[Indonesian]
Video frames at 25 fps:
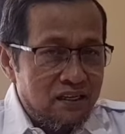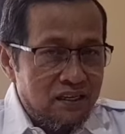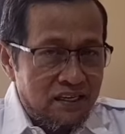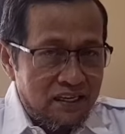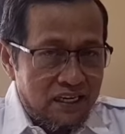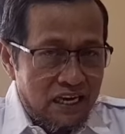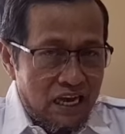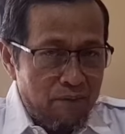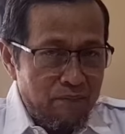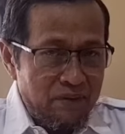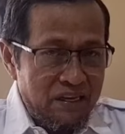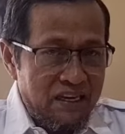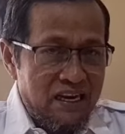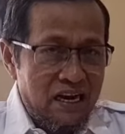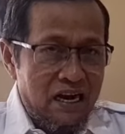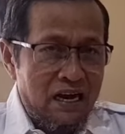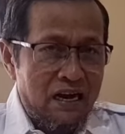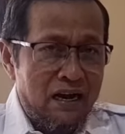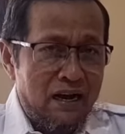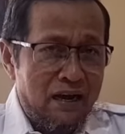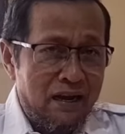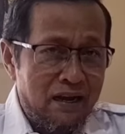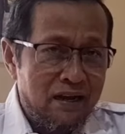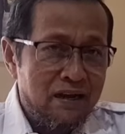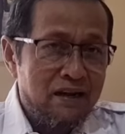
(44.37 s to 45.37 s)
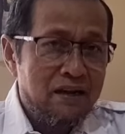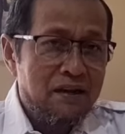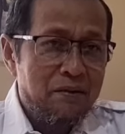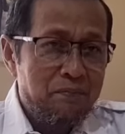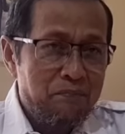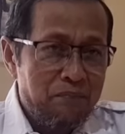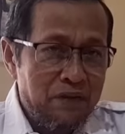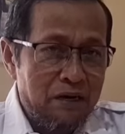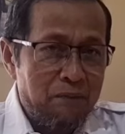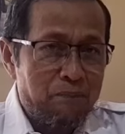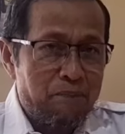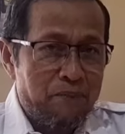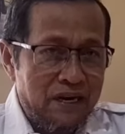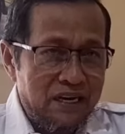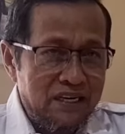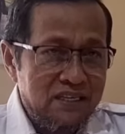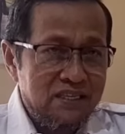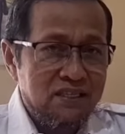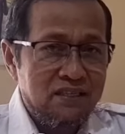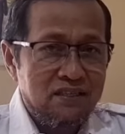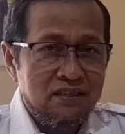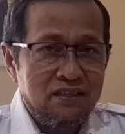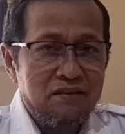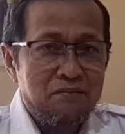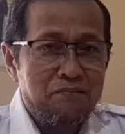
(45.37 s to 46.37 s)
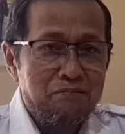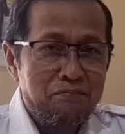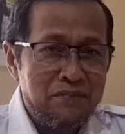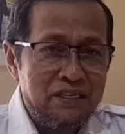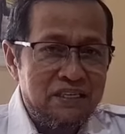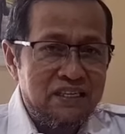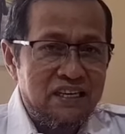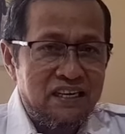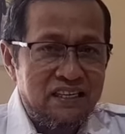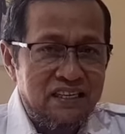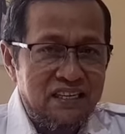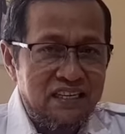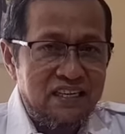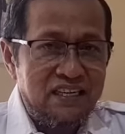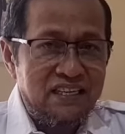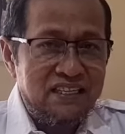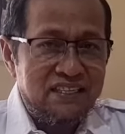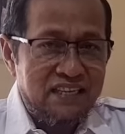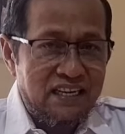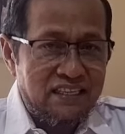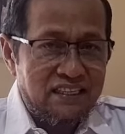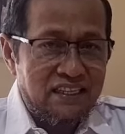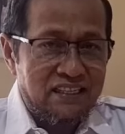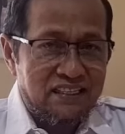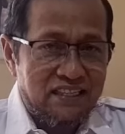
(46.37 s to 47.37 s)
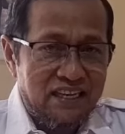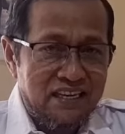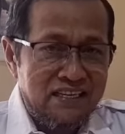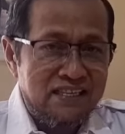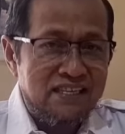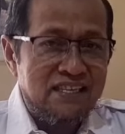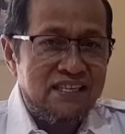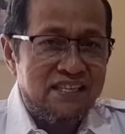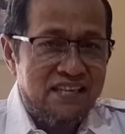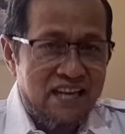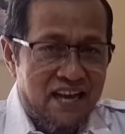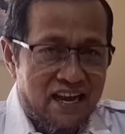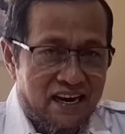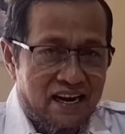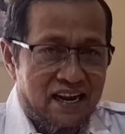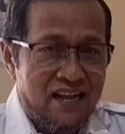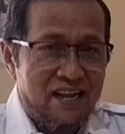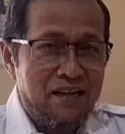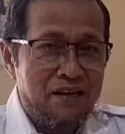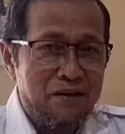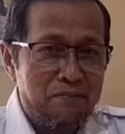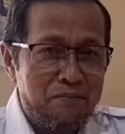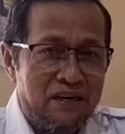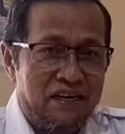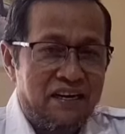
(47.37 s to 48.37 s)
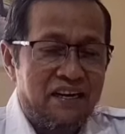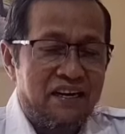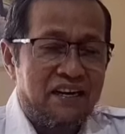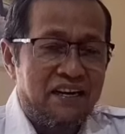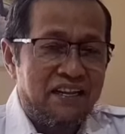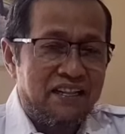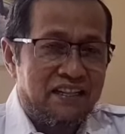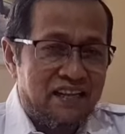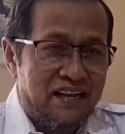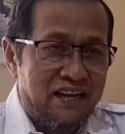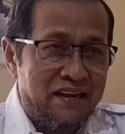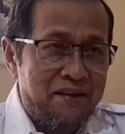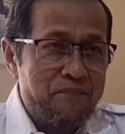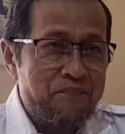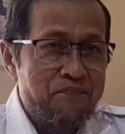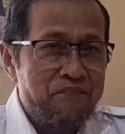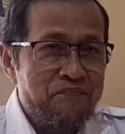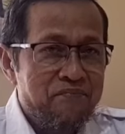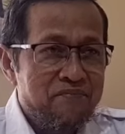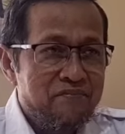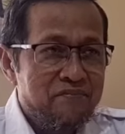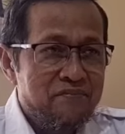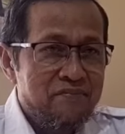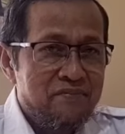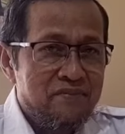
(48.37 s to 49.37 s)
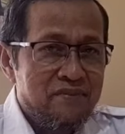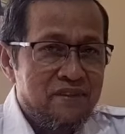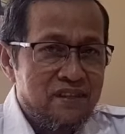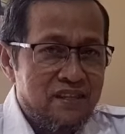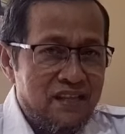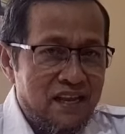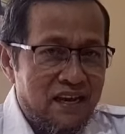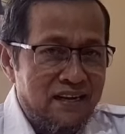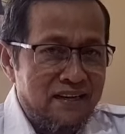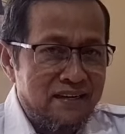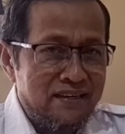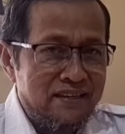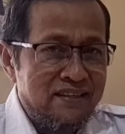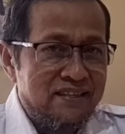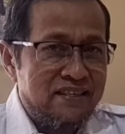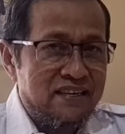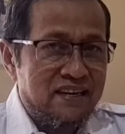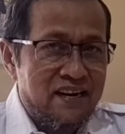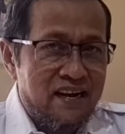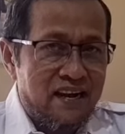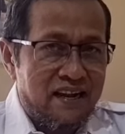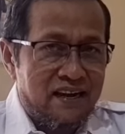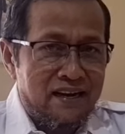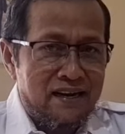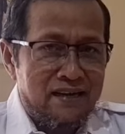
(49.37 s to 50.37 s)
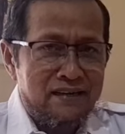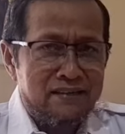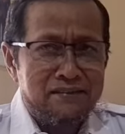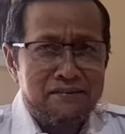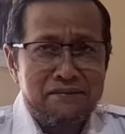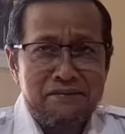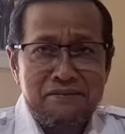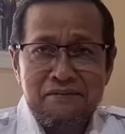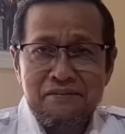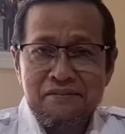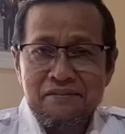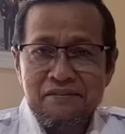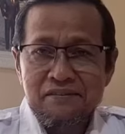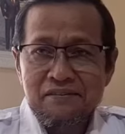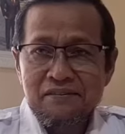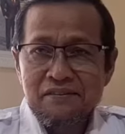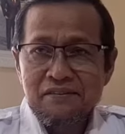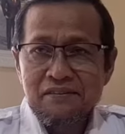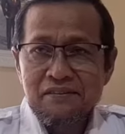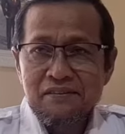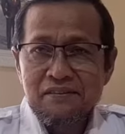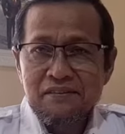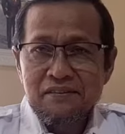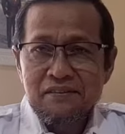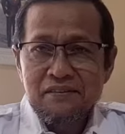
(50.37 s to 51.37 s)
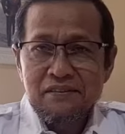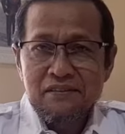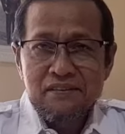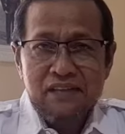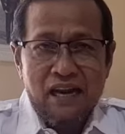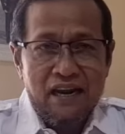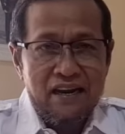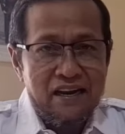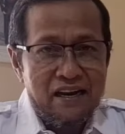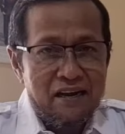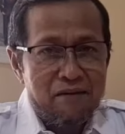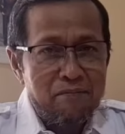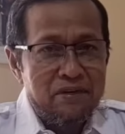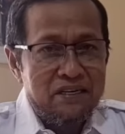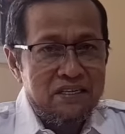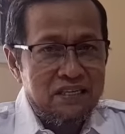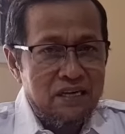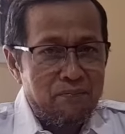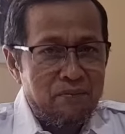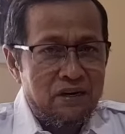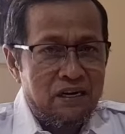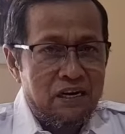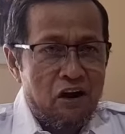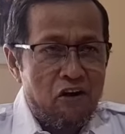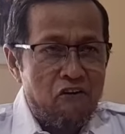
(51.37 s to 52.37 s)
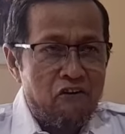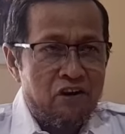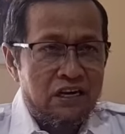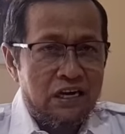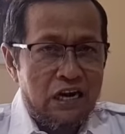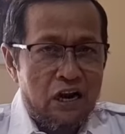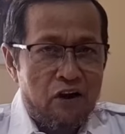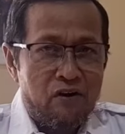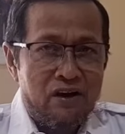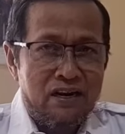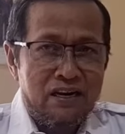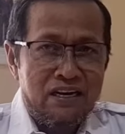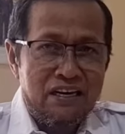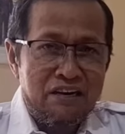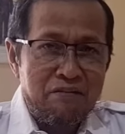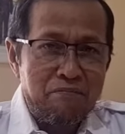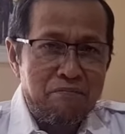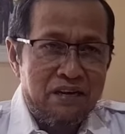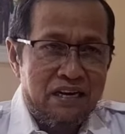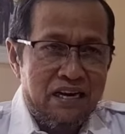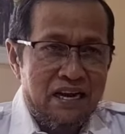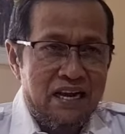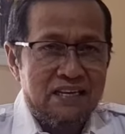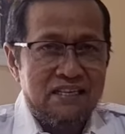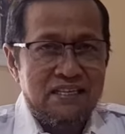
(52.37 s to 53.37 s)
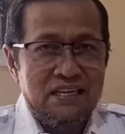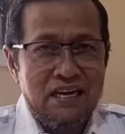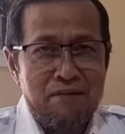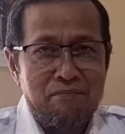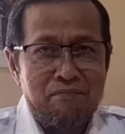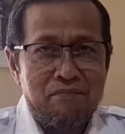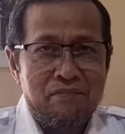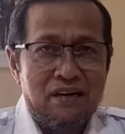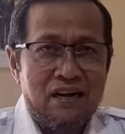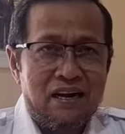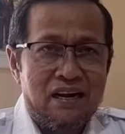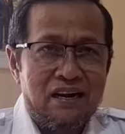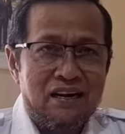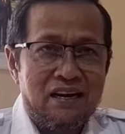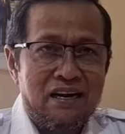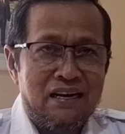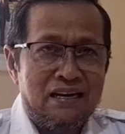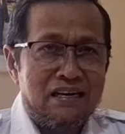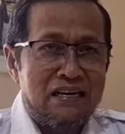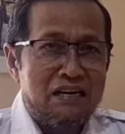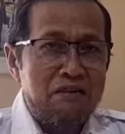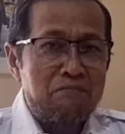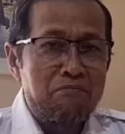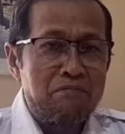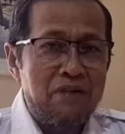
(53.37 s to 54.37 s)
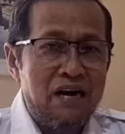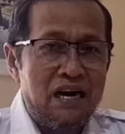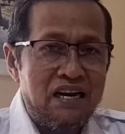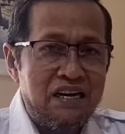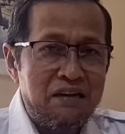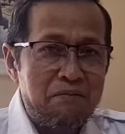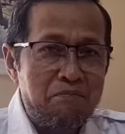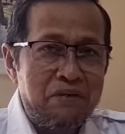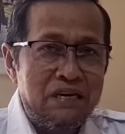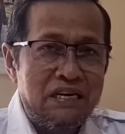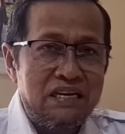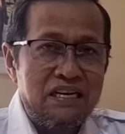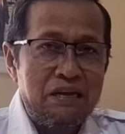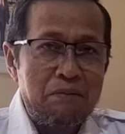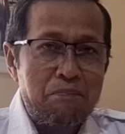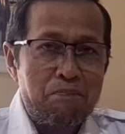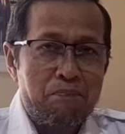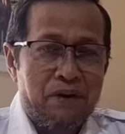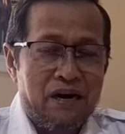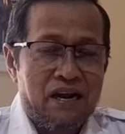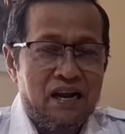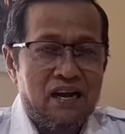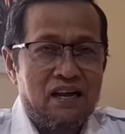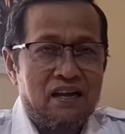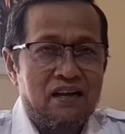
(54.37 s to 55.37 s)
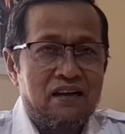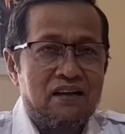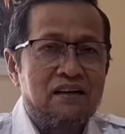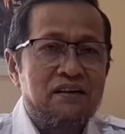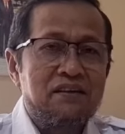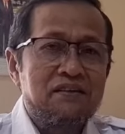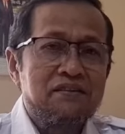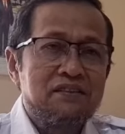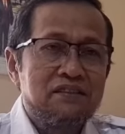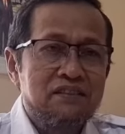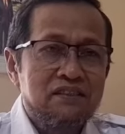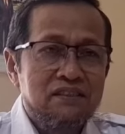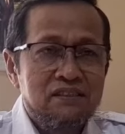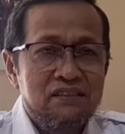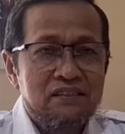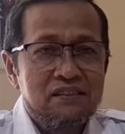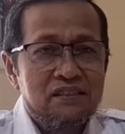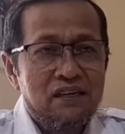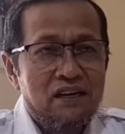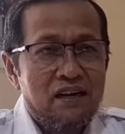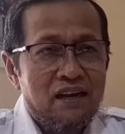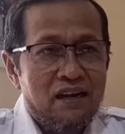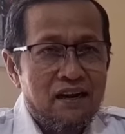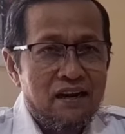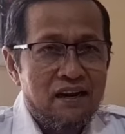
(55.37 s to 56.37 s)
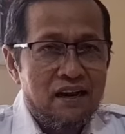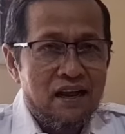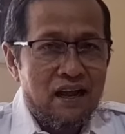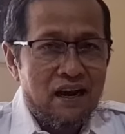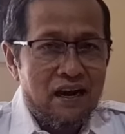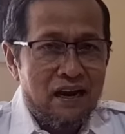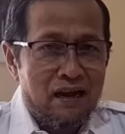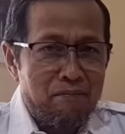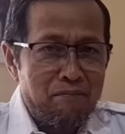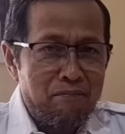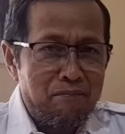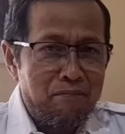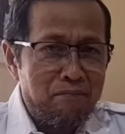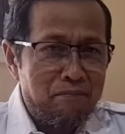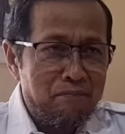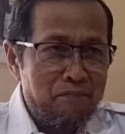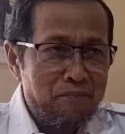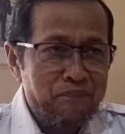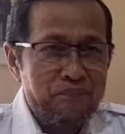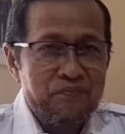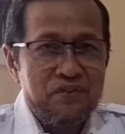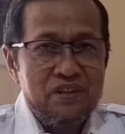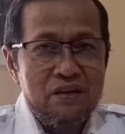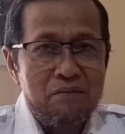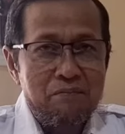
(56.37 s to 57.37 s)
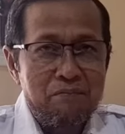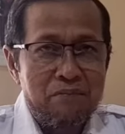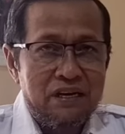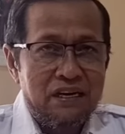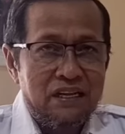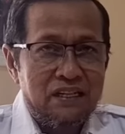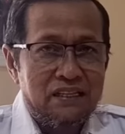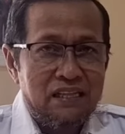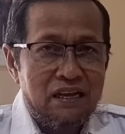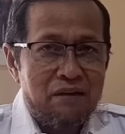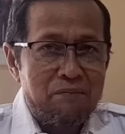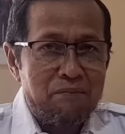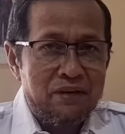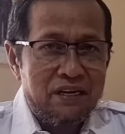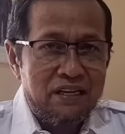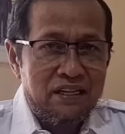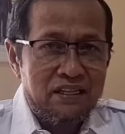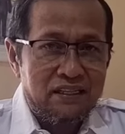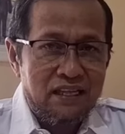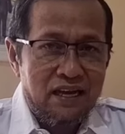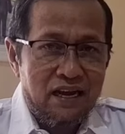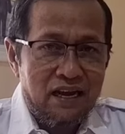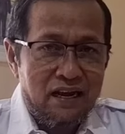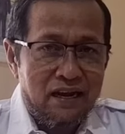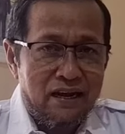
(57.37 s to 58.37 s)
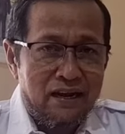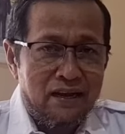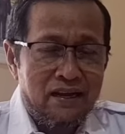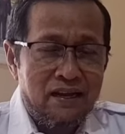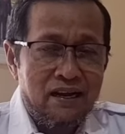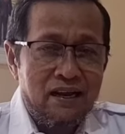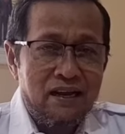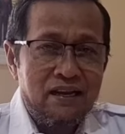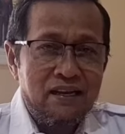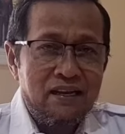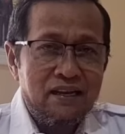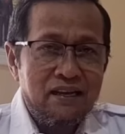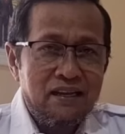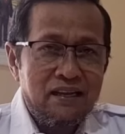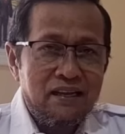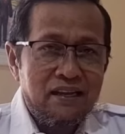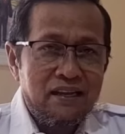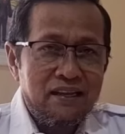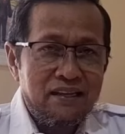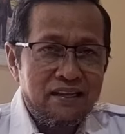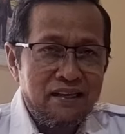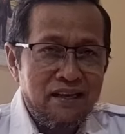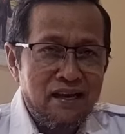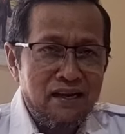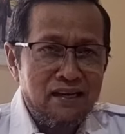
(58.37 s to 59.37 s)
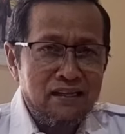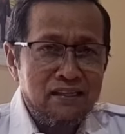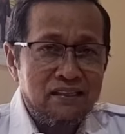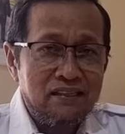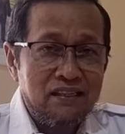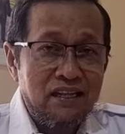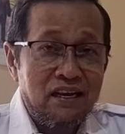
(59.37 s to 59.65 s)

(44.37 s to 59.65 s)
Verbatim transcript: Dinamika Pilpres menjadi catatan sejarah bagi kita dan sekarang saya bersama kawan-kawan di Berazam akan kembali berkiprah dalam berita-berita yang